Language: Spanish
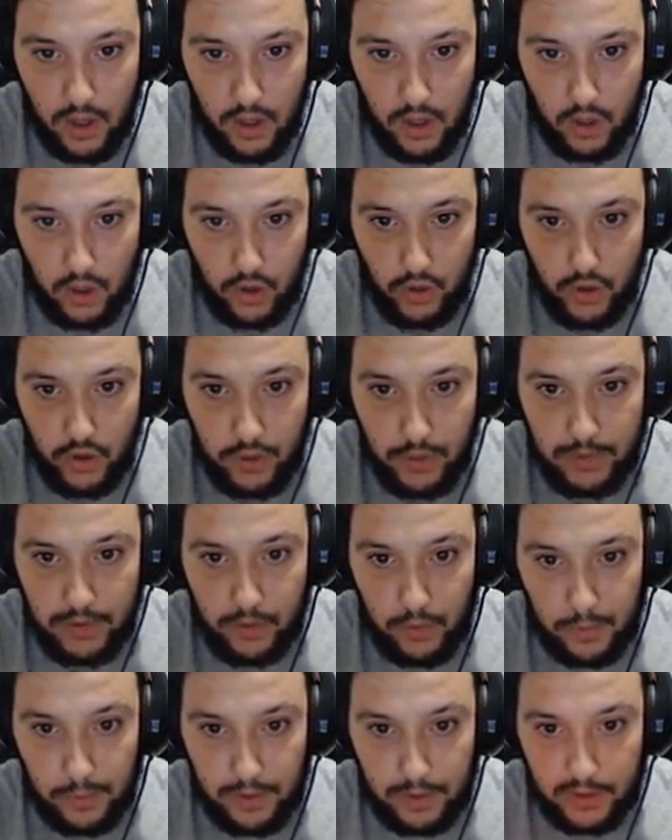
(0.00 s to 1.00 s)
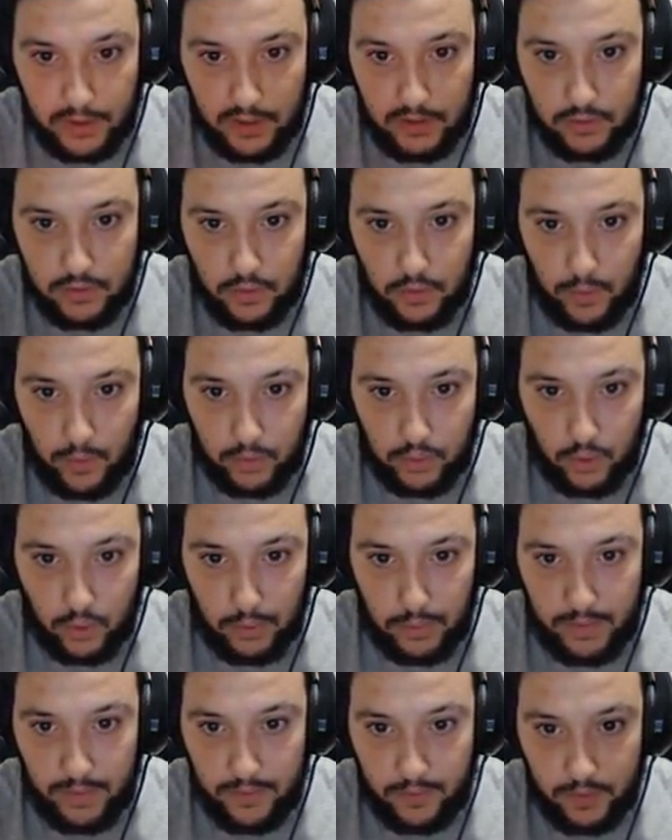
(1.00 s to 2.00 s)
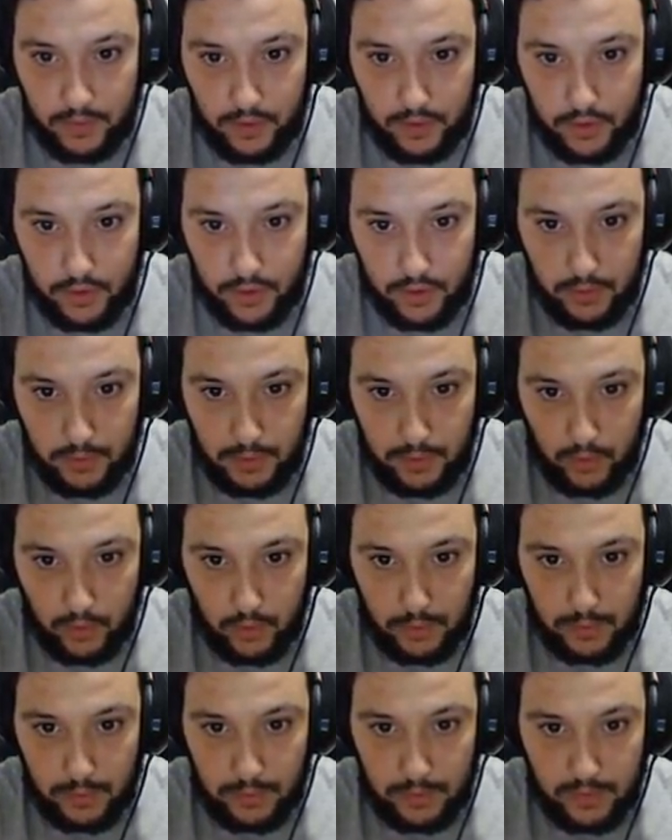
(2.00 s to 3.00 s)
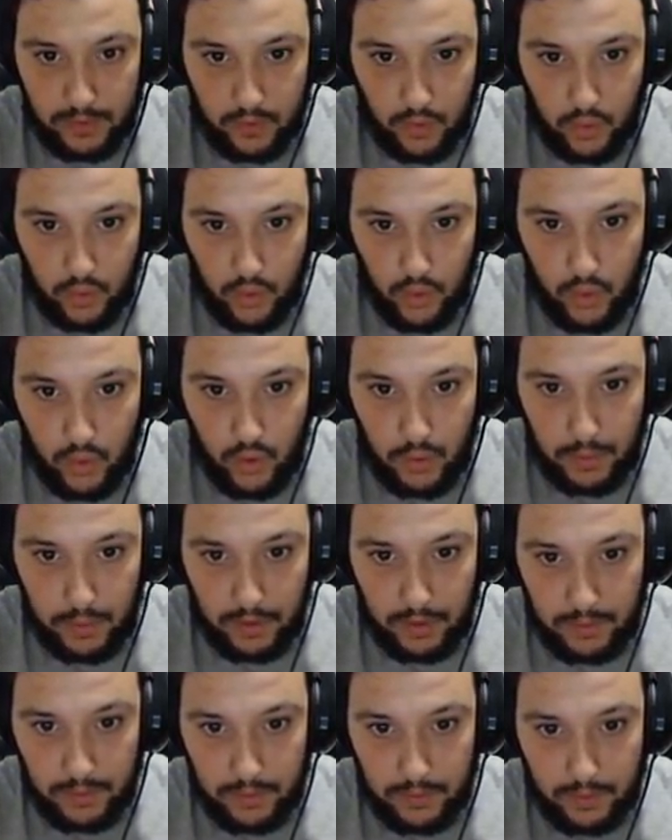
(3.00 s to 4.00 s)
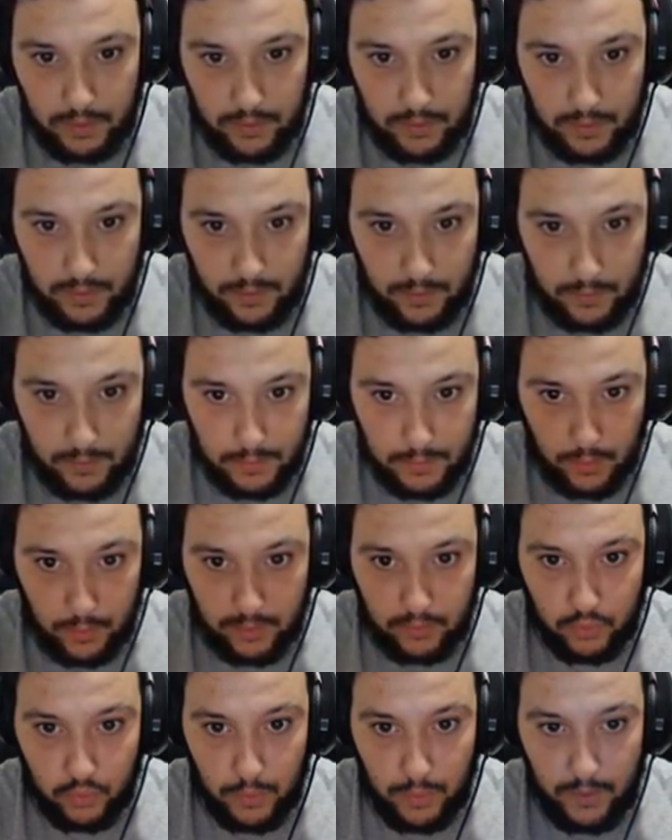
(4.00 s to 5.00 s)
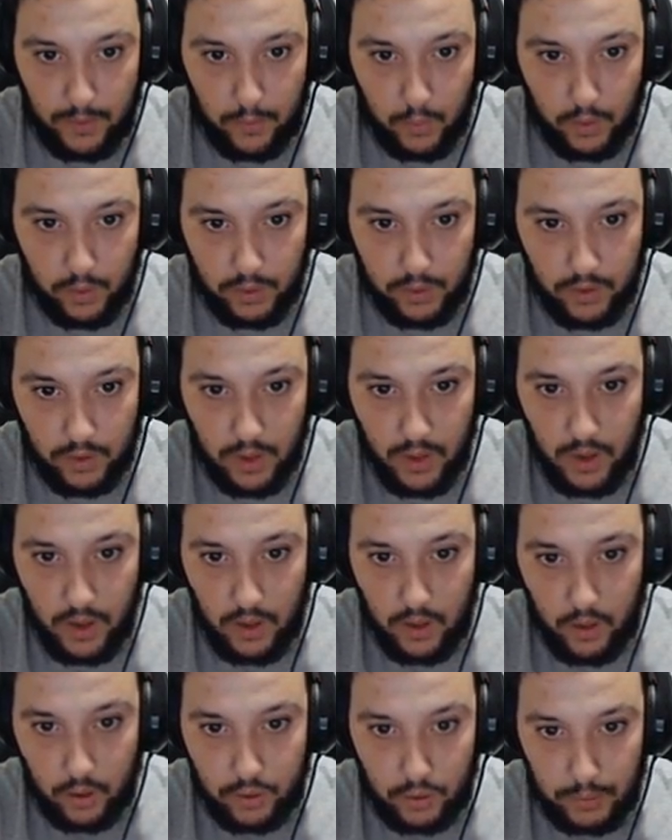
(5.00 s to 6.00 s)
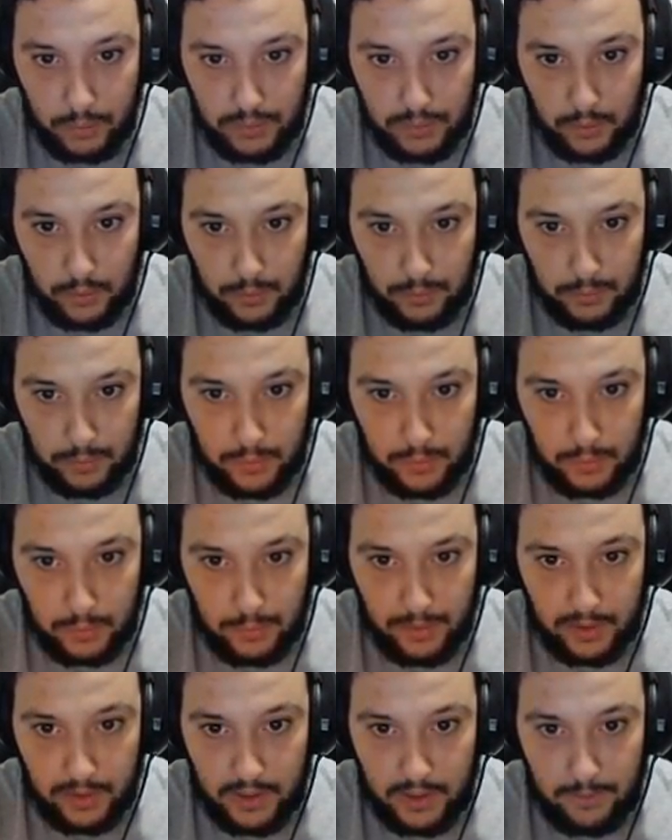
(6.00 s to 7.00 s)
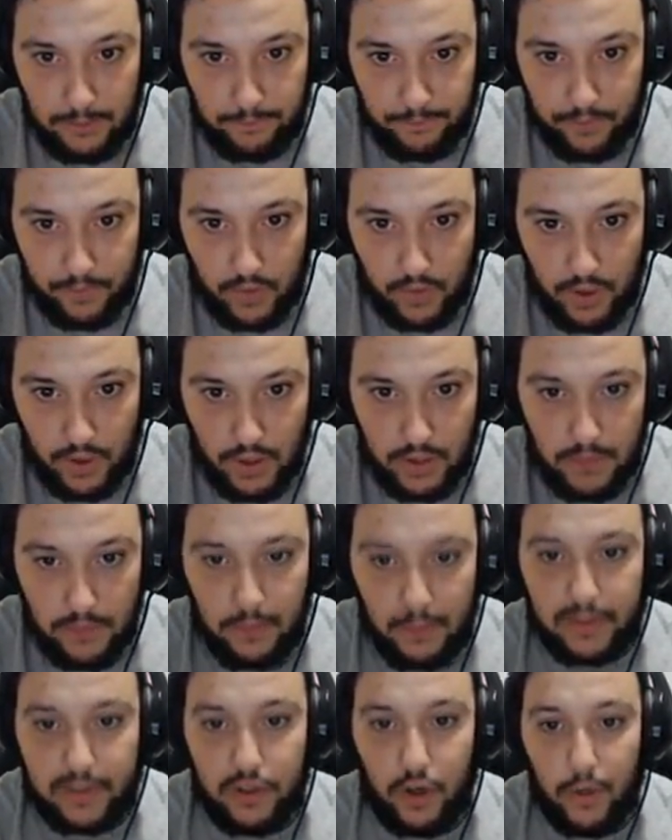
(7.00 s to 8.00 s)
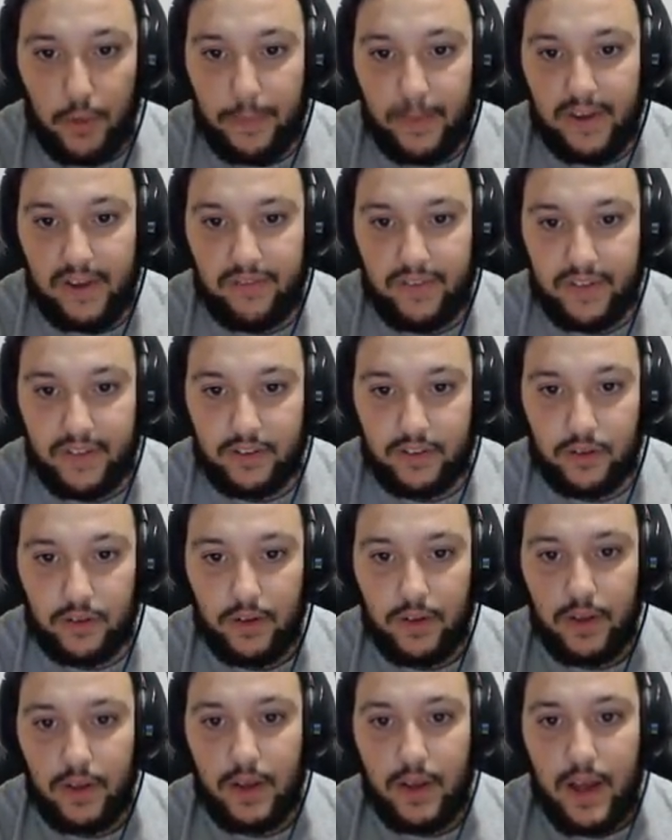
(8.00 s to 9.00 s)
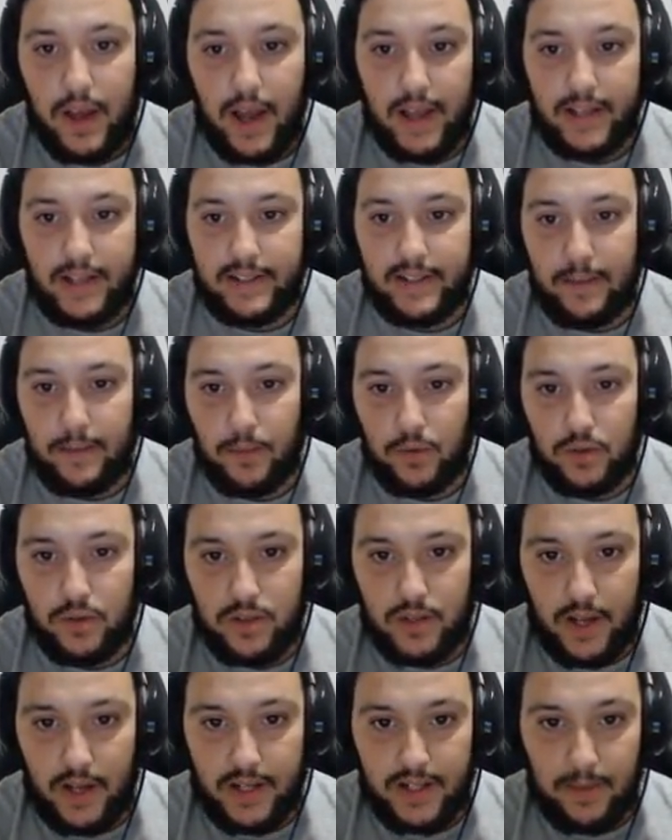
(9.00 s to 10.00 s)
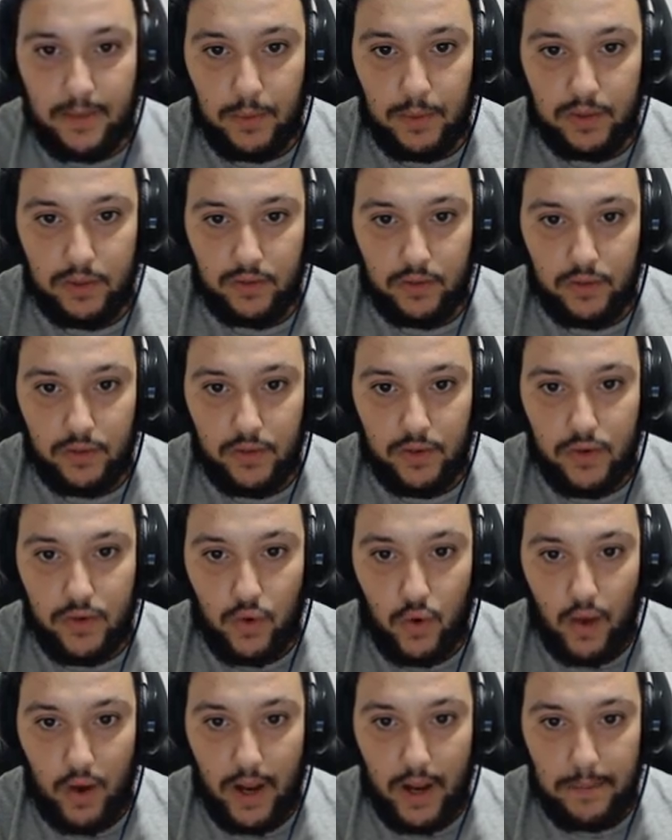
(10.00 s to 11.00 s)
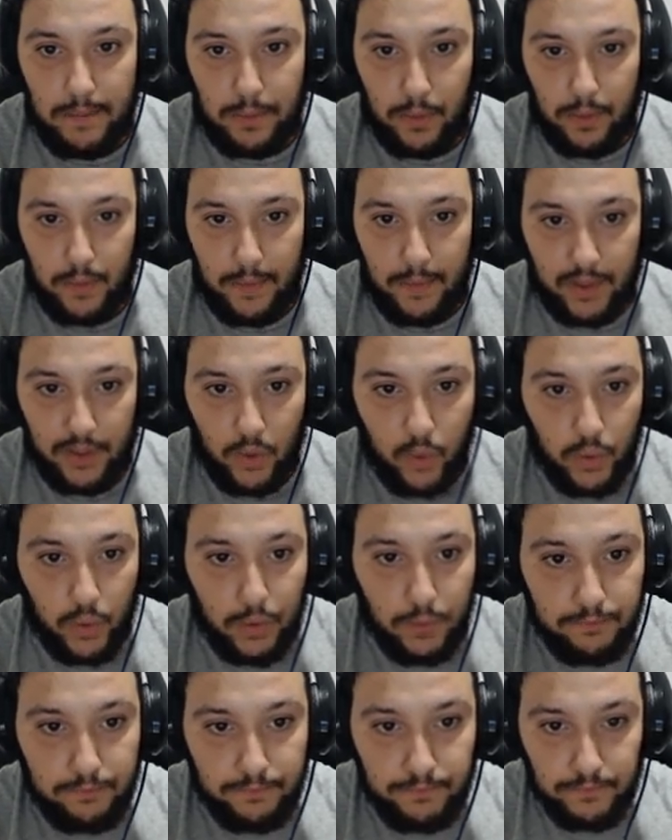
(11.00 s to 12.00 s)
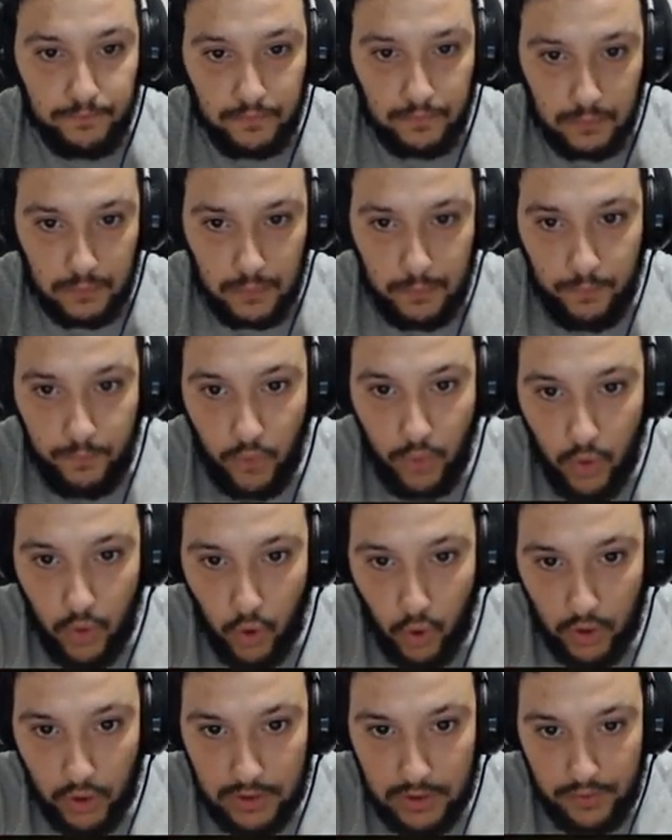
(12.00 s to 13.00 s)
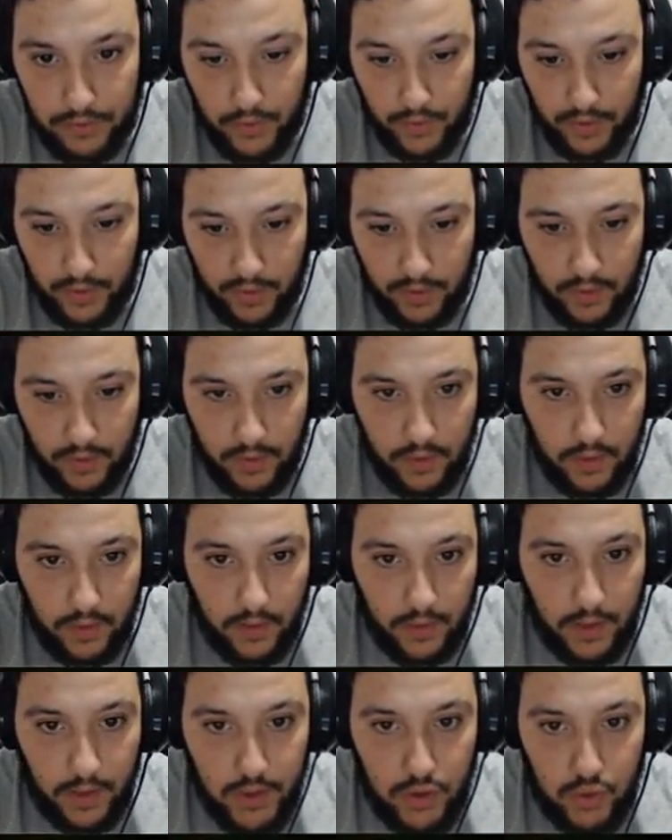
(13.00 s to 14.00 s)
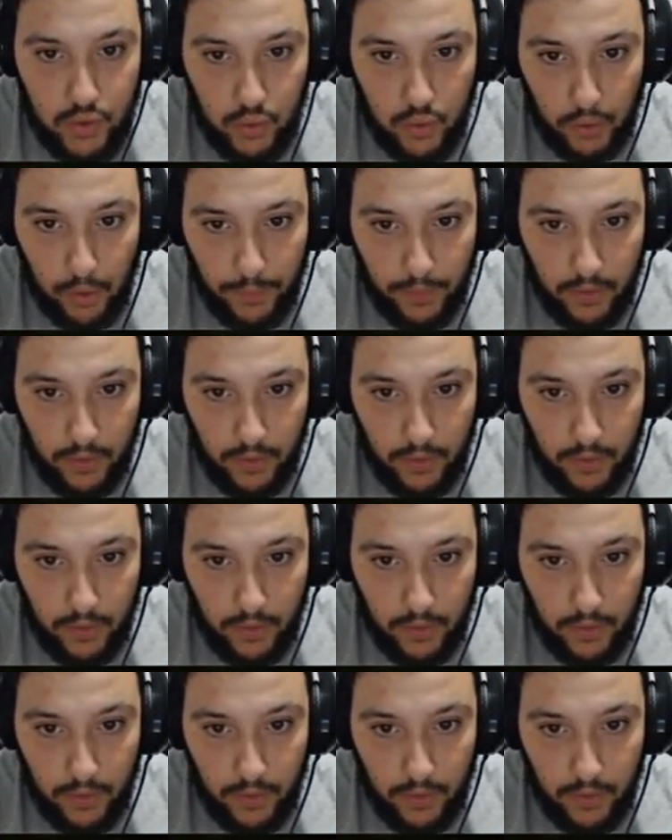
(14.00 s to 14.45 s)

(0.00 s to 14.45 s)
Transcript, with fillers: Y me escondo por aquí atrás, toma, otro golpe. Y me escondo otra vez. Eh, por aquí, toma, toma. Otro golpe por aquí. Y muerto, perfecto. Ahí estamos, ahí se ha muerto, no hay problema ninguno. Ojo, atención, ¿eh? ¿Eso es un lobo?